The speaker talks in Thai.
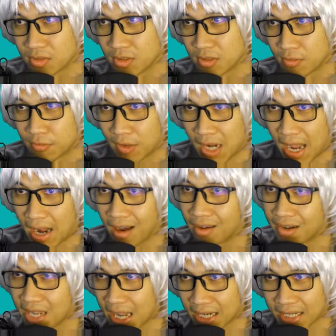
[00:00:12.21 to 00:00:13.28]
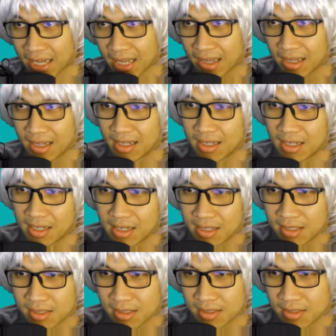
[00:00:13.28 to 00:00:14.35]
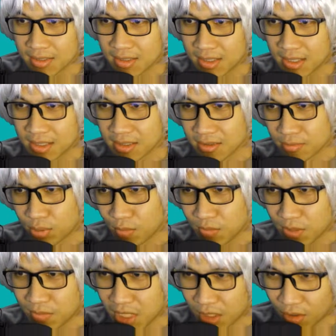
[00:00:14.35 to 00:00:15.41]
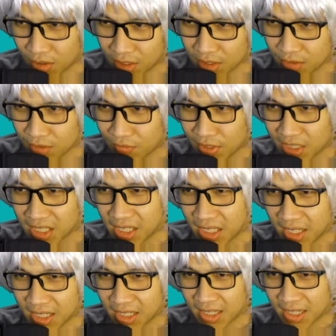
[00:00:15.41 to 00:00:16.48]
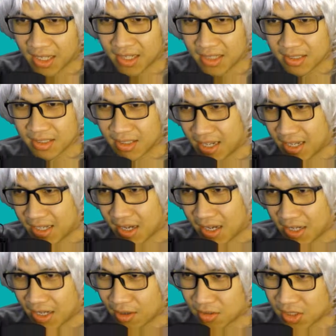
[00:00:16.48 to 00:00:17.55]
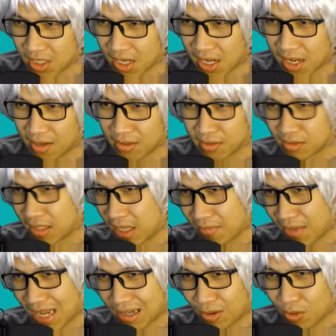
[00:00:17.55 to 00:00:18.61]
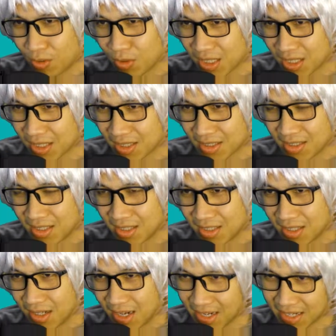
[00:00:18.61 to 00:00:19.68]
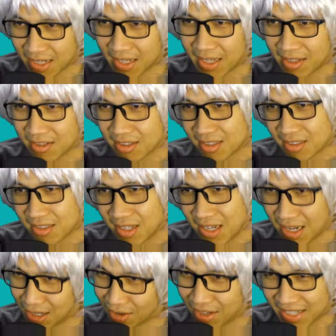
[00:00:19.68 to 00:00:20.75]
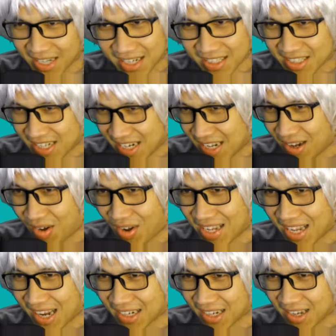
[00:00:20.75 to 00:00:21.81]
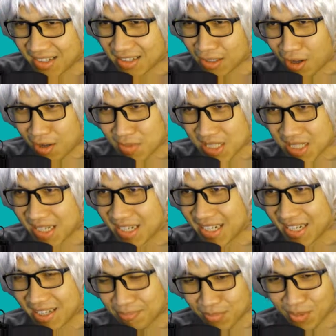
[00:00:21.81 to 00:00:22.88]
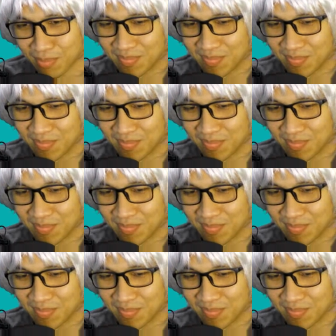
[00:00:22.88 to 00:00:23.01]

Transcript: ฝรั่งเขาเรียกนะซึ่งผมจะมีกลยุทธ์วิธีนะ ในการเอาชนะเกม XO เนี่ย เล่นยังไงก็เล่นร้อยครั้งชนะร้อยครั้งหนึ่งร้อยเปอร์เซ็นต์นะครับผม